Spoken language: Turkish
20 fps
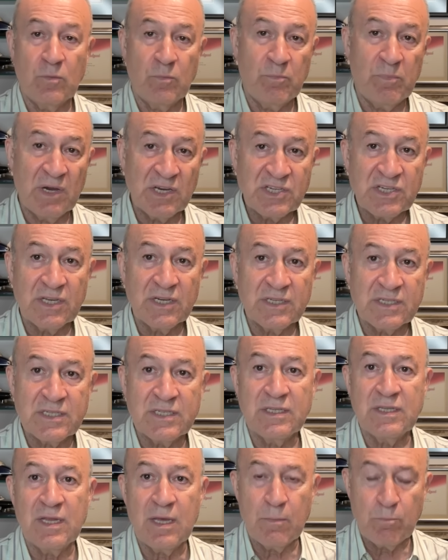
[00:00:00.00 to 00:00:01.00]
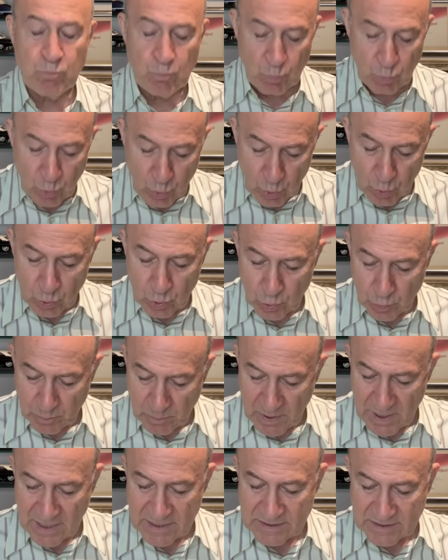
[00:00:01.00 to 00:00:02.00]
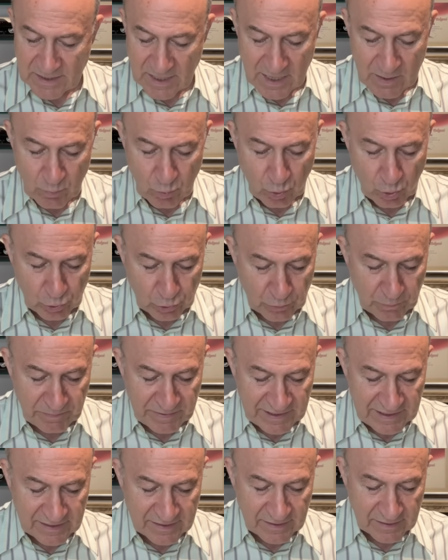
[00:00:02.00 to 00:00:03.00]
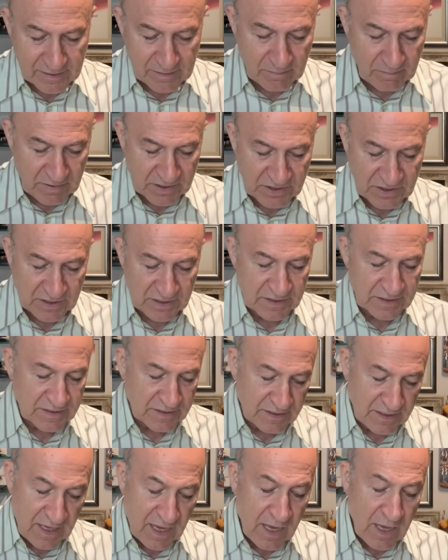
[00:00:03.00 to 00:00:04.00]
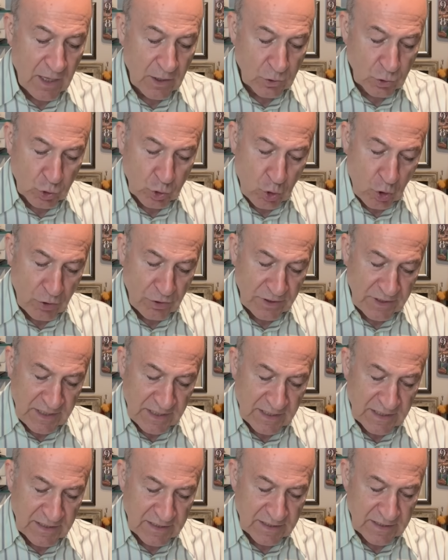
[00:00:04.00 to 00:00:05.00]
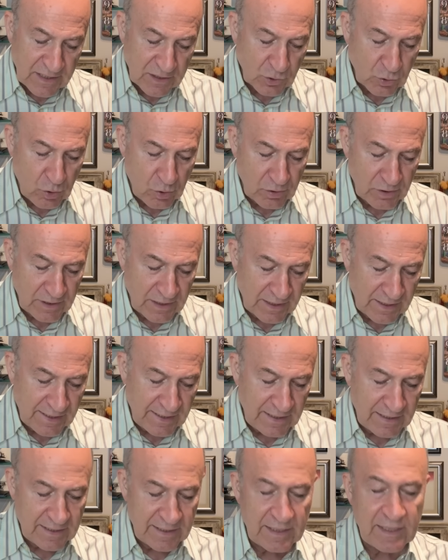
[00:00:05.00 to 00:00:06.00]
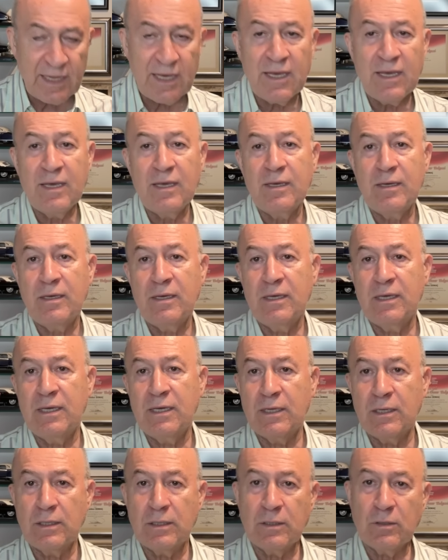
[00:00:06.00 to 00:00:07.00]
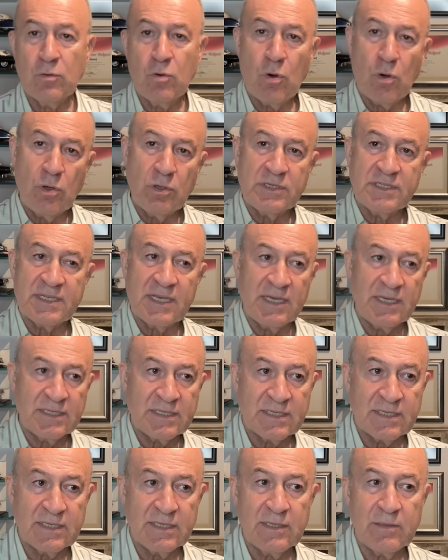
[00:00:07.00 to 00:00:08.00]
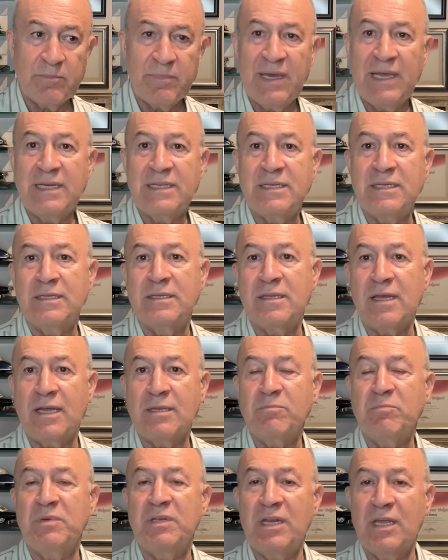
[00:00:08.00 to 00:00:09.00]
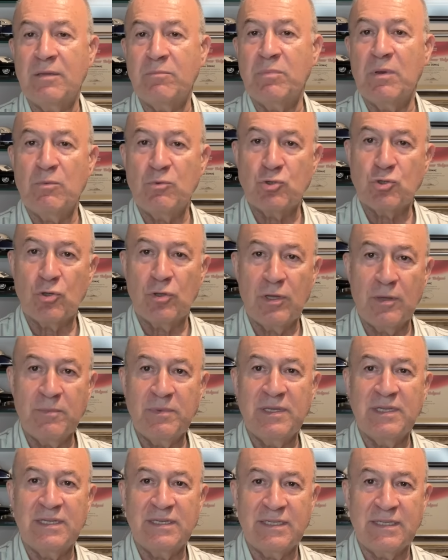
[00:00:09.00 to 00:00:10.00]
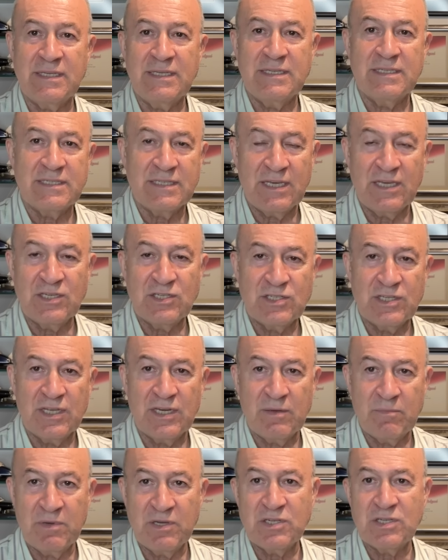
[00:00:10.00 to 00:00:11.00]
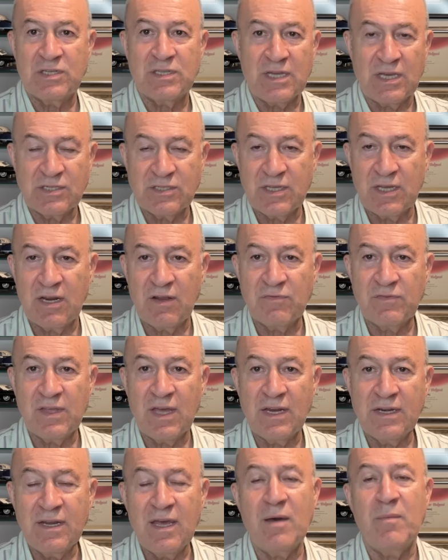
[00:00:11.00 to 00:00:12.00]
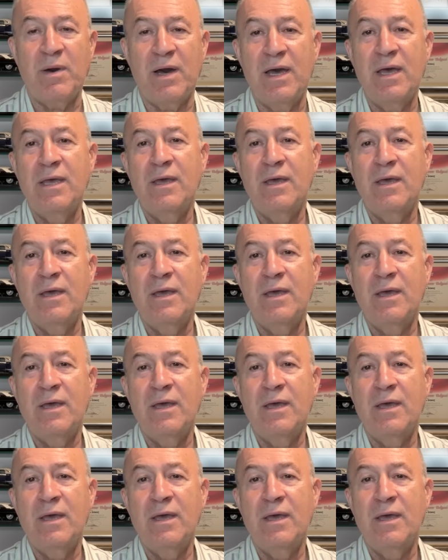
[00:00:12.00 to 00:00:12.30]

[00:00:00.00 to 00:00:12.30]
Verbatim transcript: başarısında büyük pay sahibi oldu milli takım başarısında. Son iki sezonla ilgili e, gol sayısı belki tatmin etmemiş olabilir izleyicileri Beşiktaş taraftarını ama